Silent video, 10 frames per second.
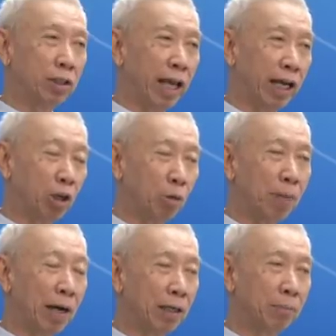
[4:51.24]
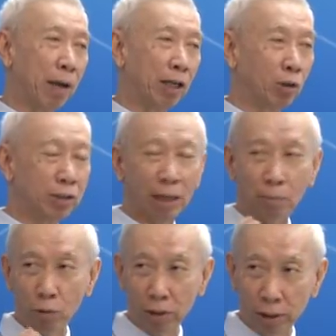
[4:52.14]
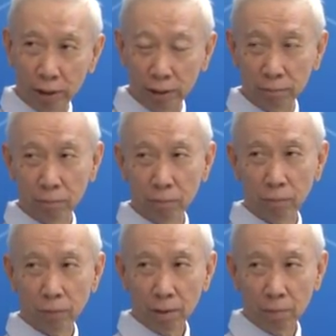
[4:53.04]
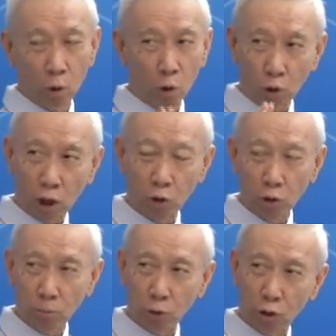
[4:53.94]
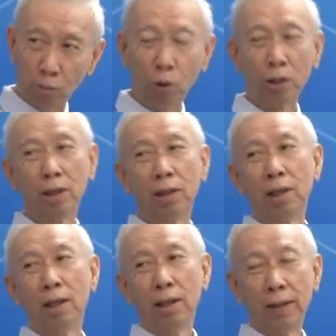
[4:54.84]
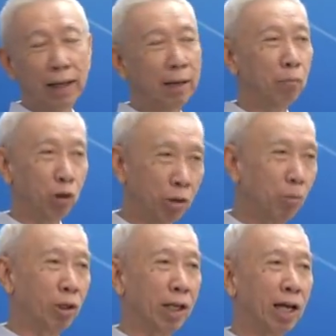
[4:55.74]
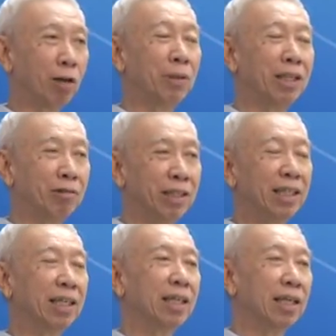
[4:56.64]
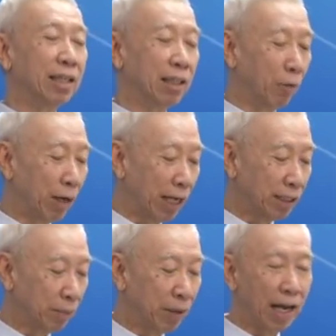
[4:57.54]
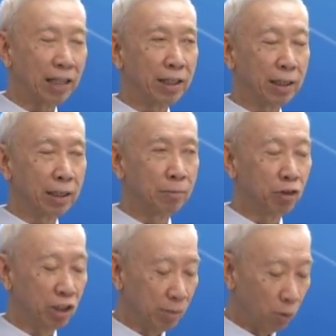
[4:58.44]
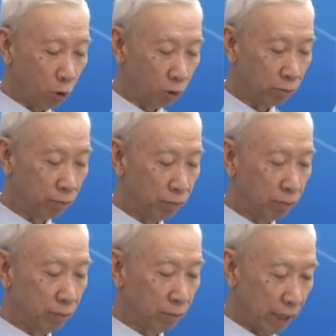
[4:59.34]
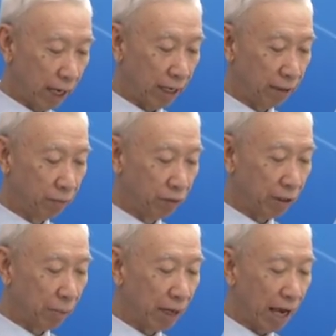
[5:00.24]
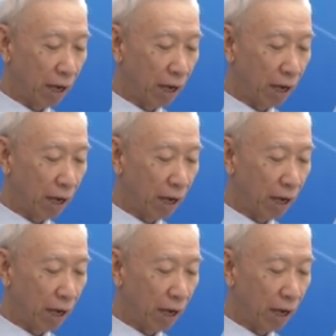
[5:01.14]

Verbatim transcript: แจกขนมปังเรือแปงตอน3ามโมงครึ่งมี 600 ชุดหมดก็หมดะนะครับหมดก็หมดนะฮะ เรามีเท่านี้ แต่ว่าการสัมมนาจะเริ่ม4ี่โมงะนะฮะสัมมนา